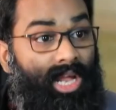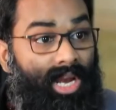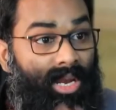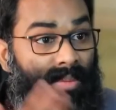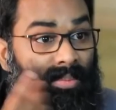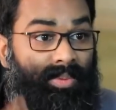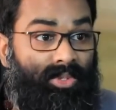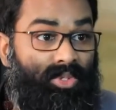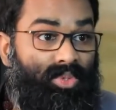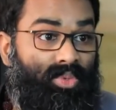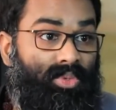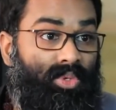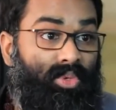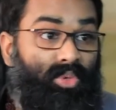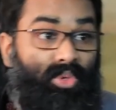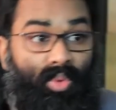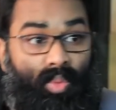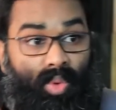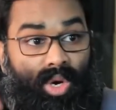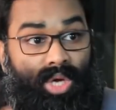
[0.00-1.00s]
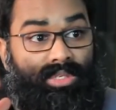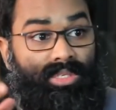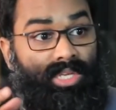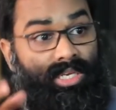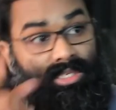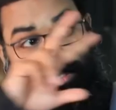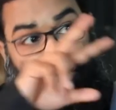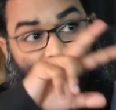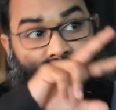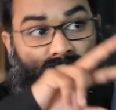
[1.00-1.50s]
எல்லாருமே பேசுவோம் யூ நோ வாட்
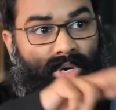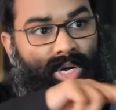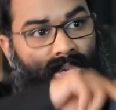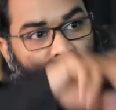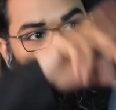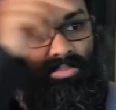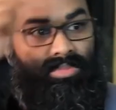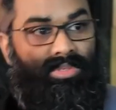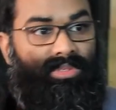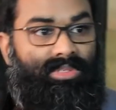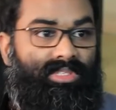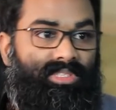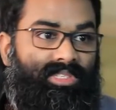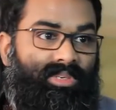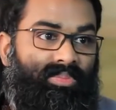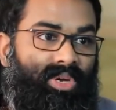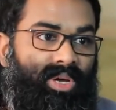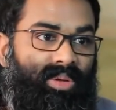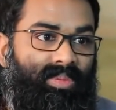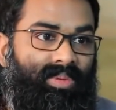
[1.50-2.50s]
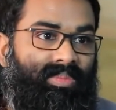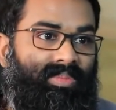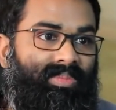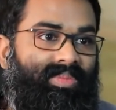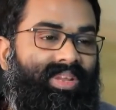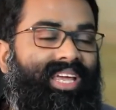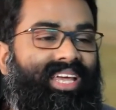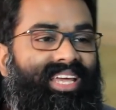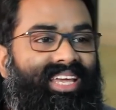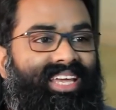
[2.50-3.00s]
தட் இஸ் அ ப்ராப்ளம் திஸ் இஸ் அ
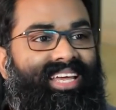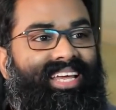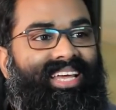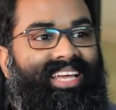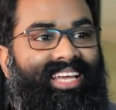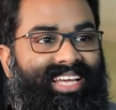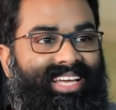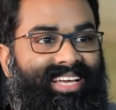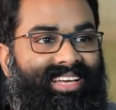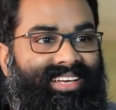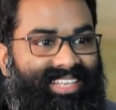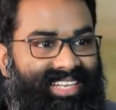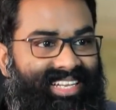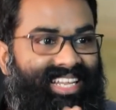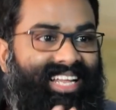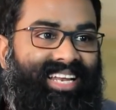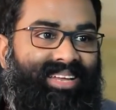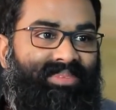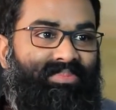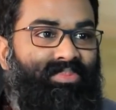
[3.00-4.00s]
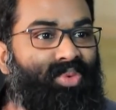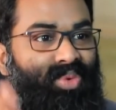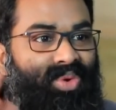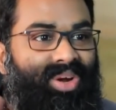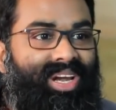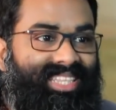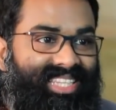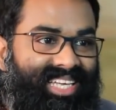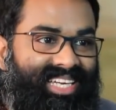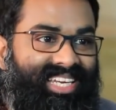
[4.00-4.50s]
ப்ராப்ளம்
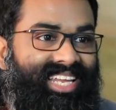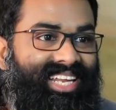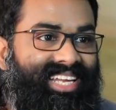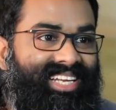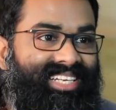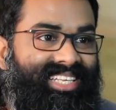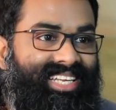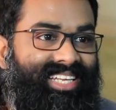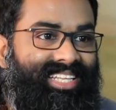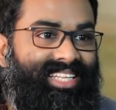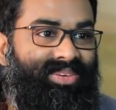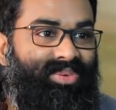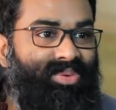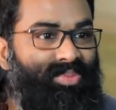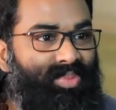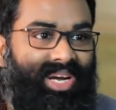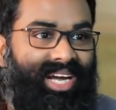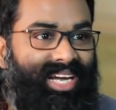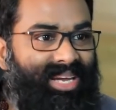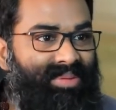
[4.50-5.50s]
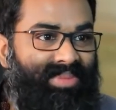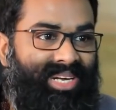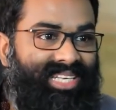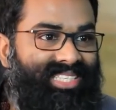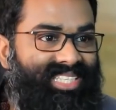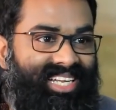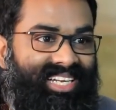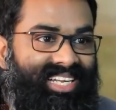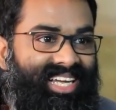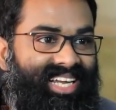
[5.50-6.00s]
மூணில் தண்ணி இருக்குன்னு தெரியுது உன் பொண்டாட்டி
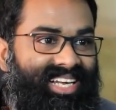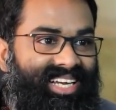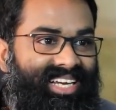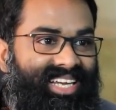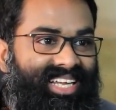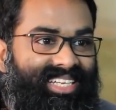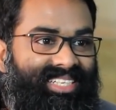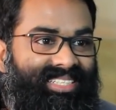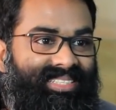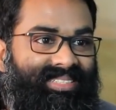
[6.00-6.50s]
மனசில் என்ன இருக்குன்னு